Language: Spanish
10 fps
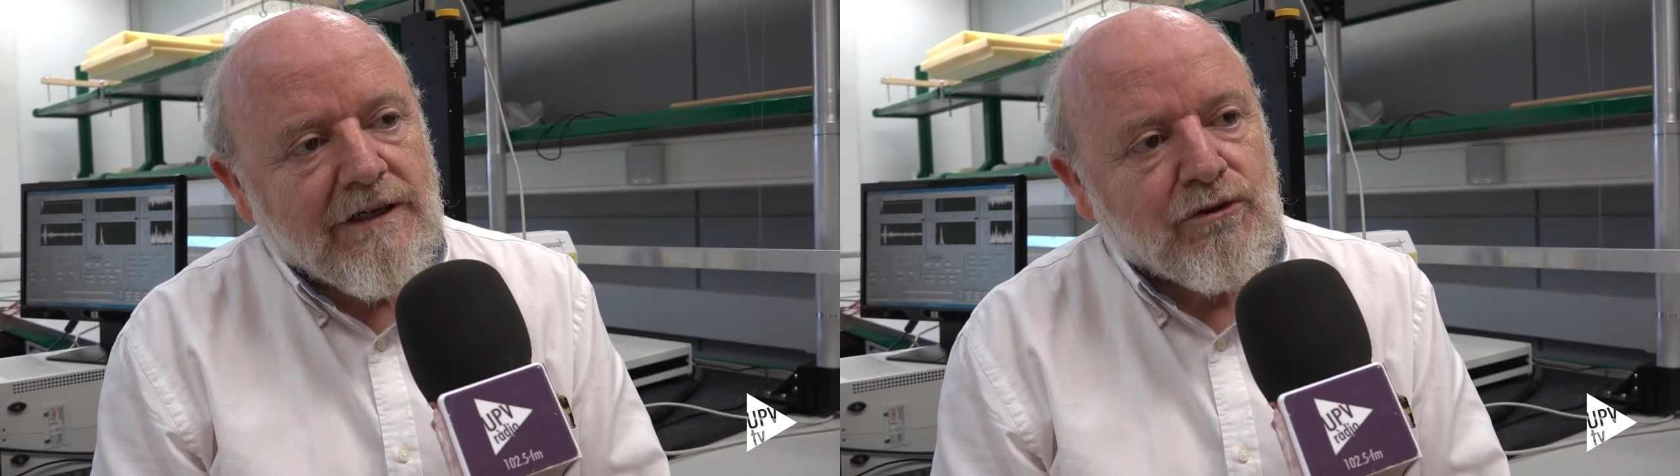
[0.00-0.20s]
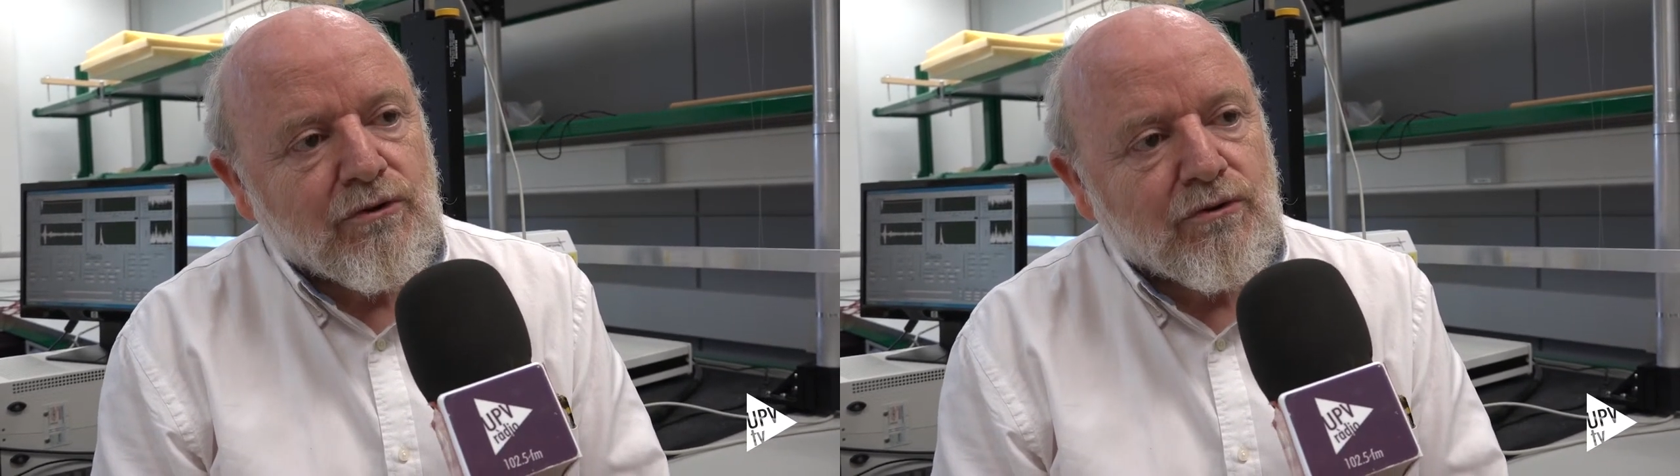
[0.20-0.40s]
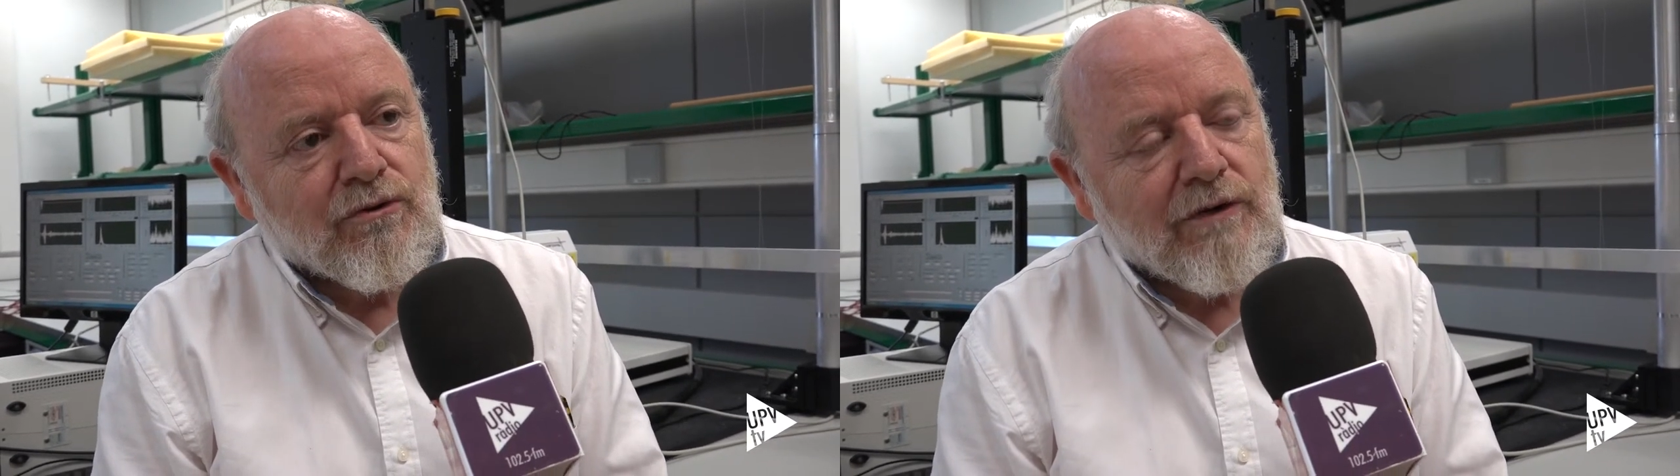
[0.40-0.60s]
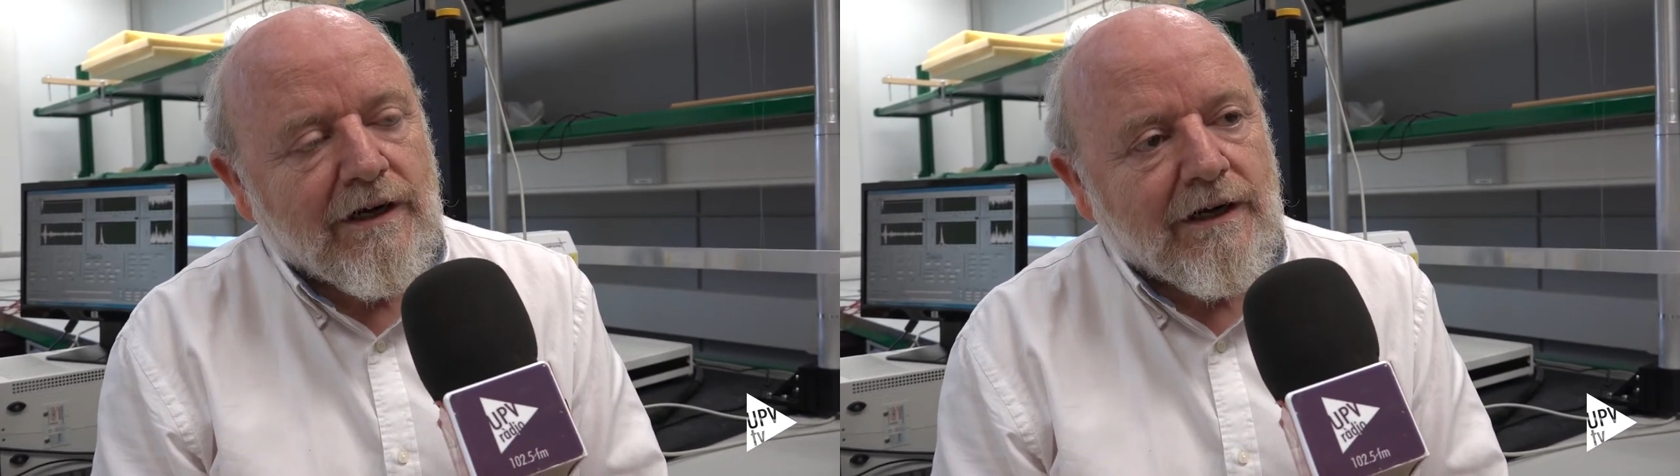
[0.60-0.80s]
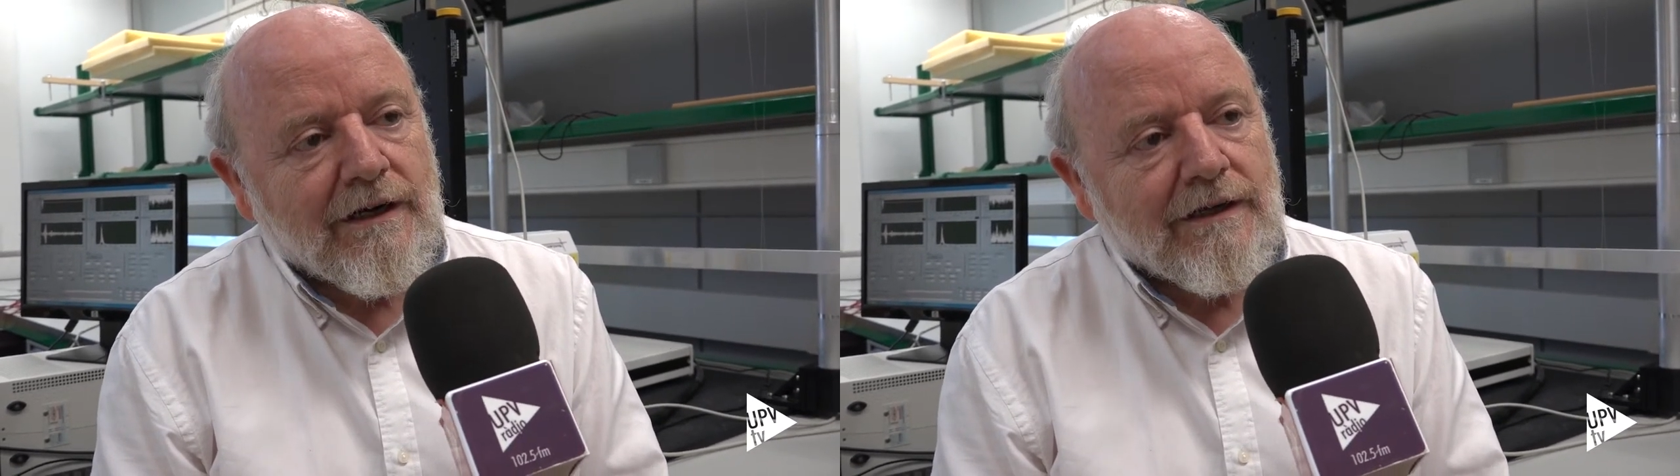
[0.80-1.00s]

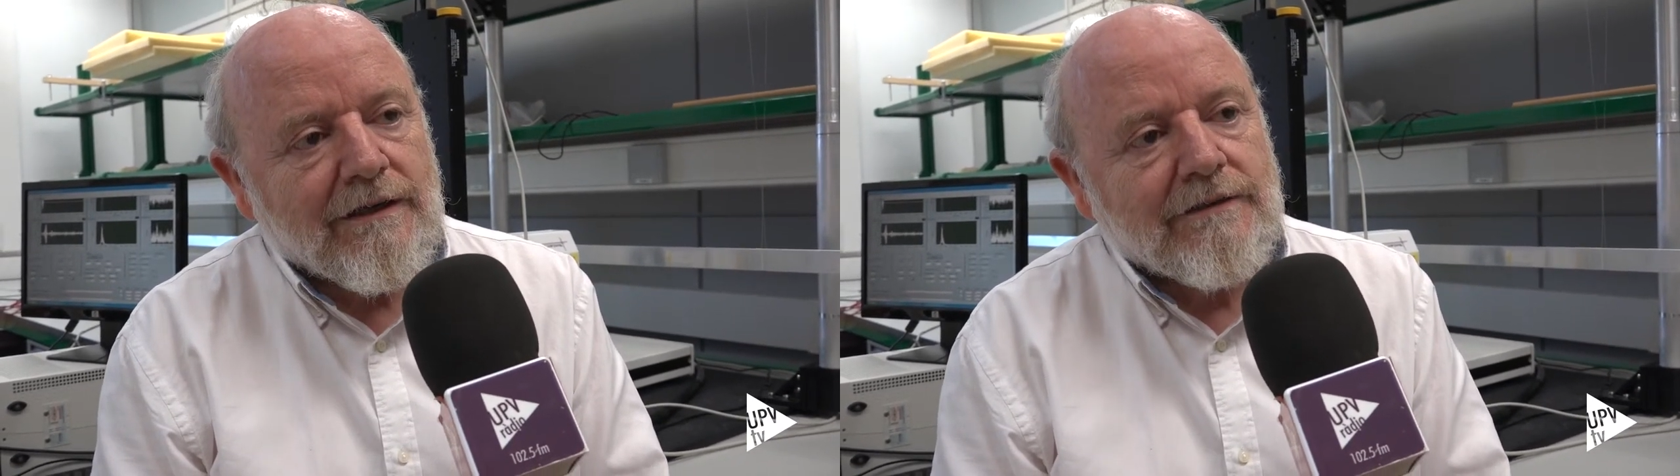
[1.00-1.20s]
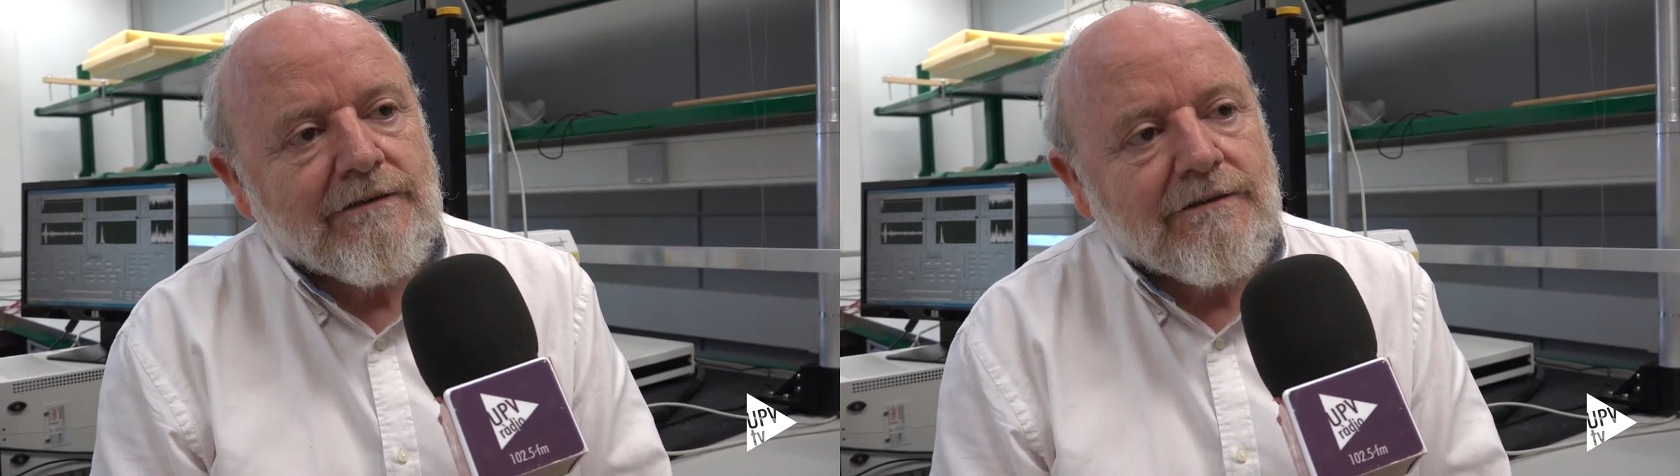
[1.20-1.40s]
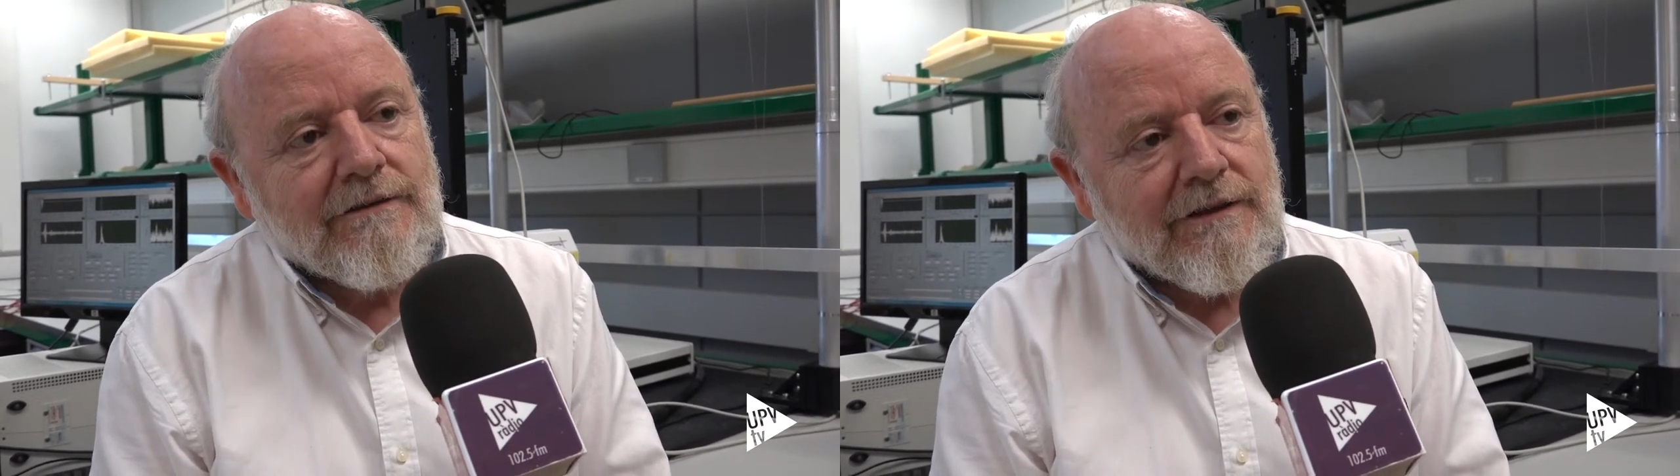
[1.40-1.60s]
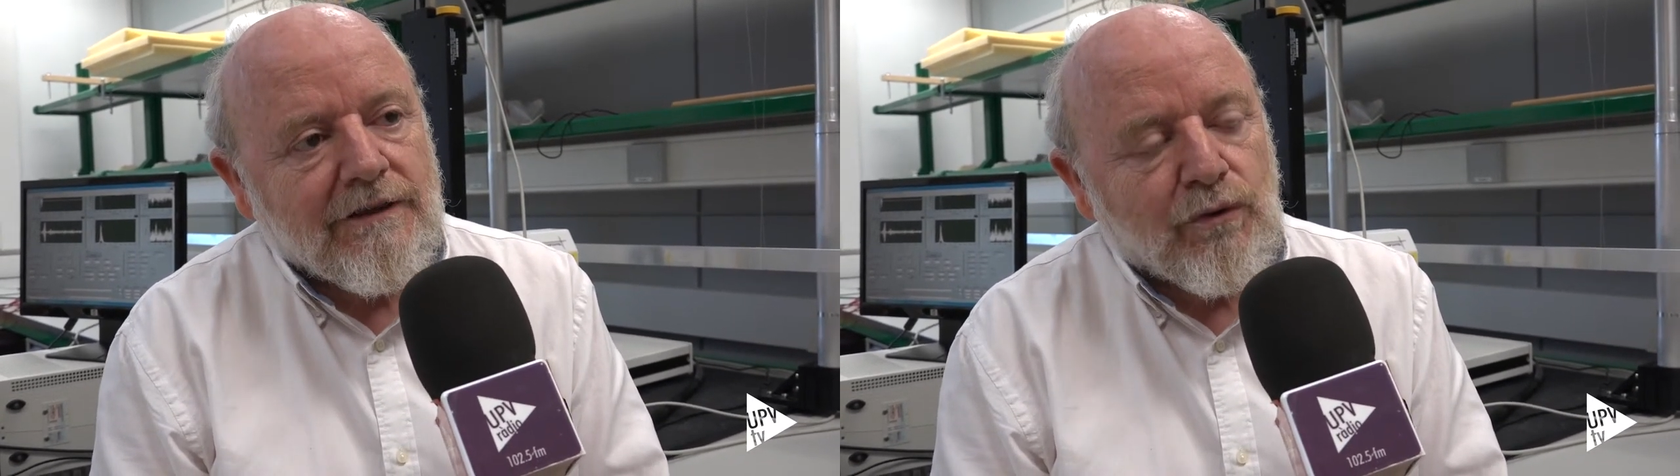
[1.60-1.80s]
estructuras eh,